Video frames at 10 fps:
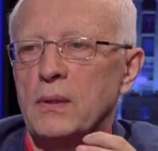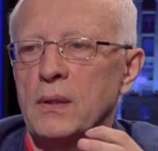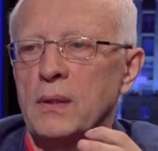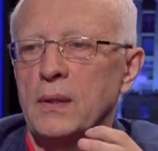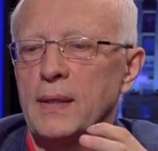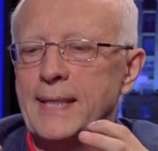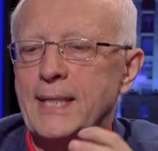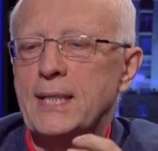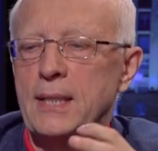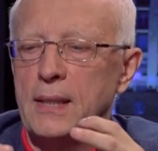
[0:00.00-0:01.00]
э,
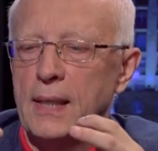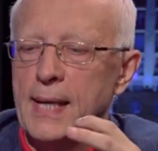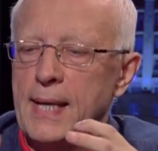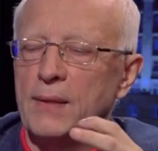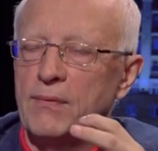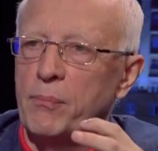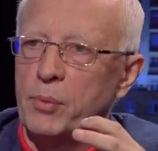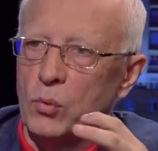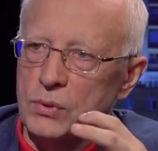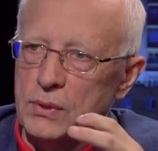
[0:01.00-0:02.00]
решить ряд
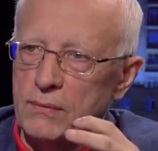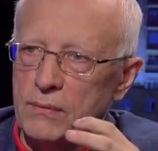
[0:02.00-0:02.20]
вопросов,